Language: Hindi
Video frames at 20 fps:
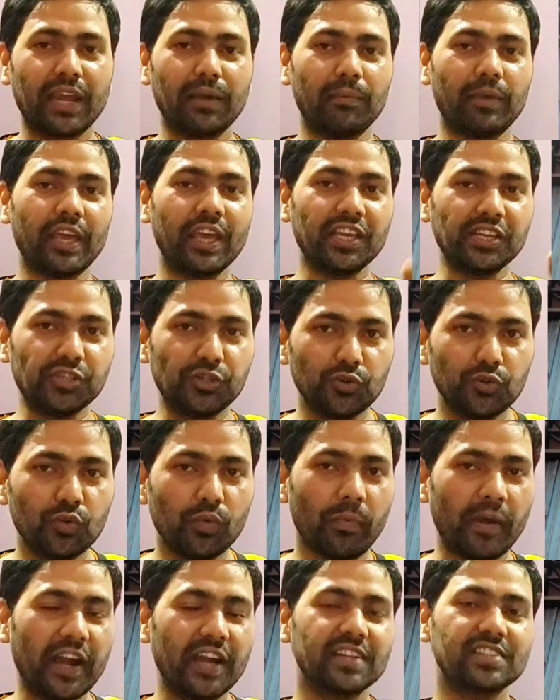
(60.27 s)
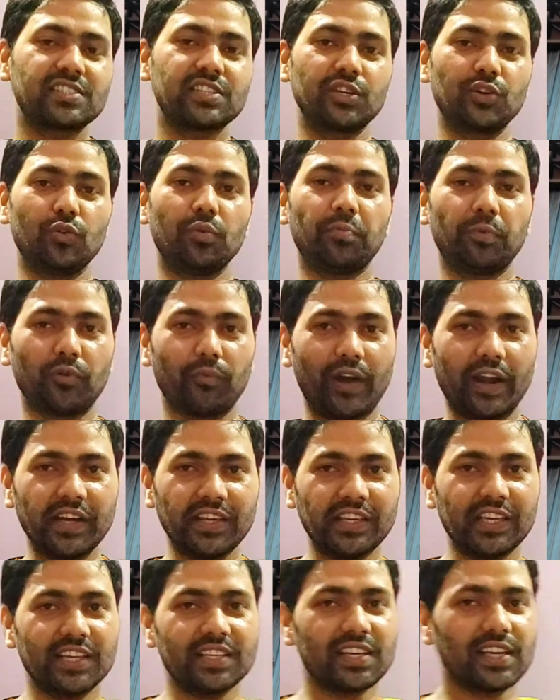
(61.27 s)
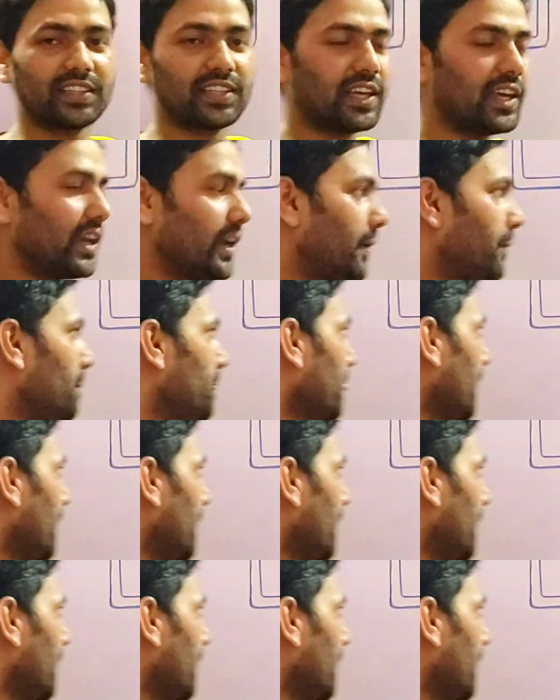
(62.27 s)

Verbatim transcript: लाइन में यू बैंड क्यों प्रोवाइड किया जाता है